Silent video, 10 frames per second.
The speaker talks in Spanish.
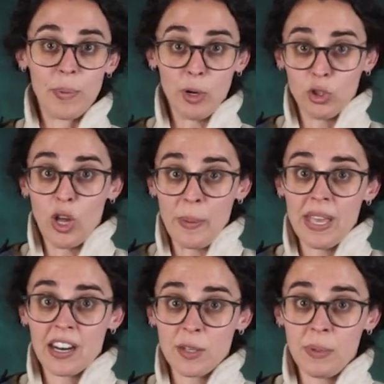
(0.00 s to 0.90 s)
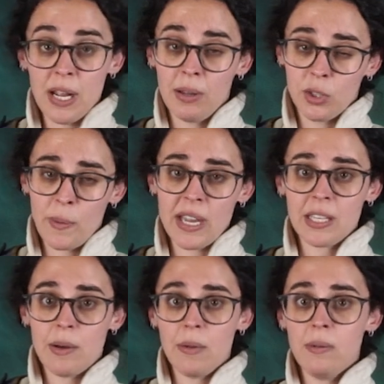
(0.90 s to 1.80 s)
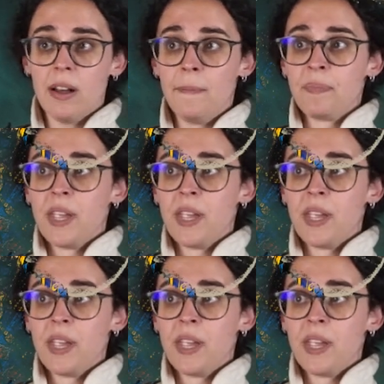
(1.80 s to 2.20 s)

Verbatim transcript: pero todavía respiraba, todavía estaba viva.